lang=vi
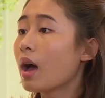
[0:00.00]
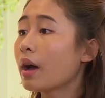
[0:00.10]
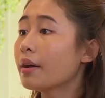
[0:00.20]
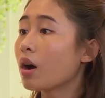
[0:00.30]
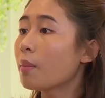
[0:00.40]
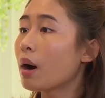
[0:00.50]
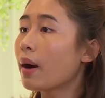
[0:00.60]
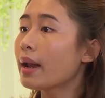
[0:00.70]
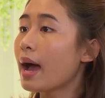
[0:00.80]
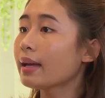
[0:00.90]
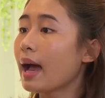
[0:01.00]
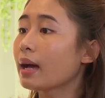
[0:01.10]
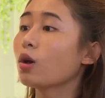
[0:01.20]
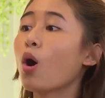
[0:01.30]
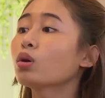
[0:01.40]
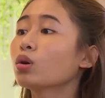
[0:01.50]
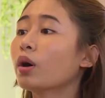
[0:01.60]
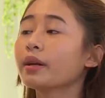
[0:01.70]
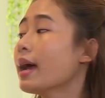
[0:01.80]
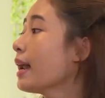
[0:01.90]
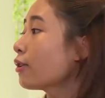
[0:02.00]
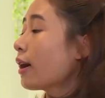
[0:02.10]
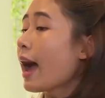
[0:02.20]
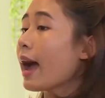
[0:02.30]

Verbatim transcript: ê đừng có mà quá đáng nha chỗ của tôi đi ra chỗ